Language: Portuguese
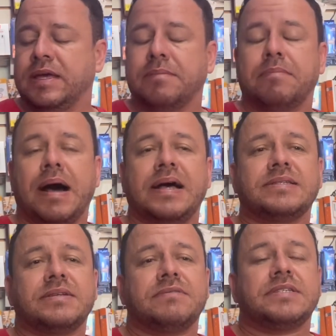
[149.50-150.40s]

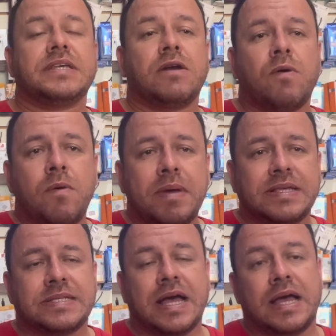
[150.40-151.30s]
Basta você
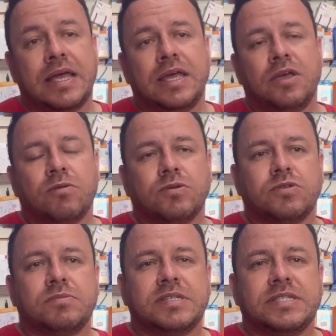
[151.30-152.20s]
começar. Eu
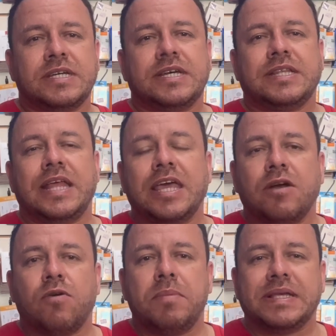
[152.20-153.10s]
costumo dizer que tem que
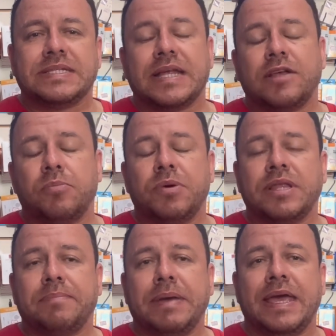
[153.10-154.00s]
começar, dar o
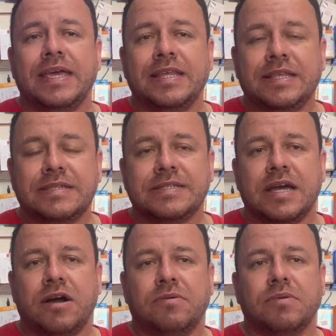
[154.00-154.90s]
pontapé
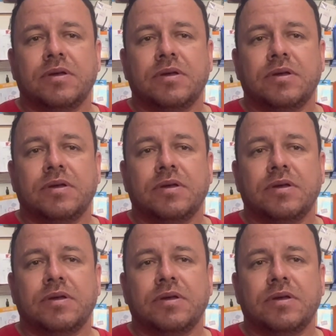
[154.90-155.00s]
inicial.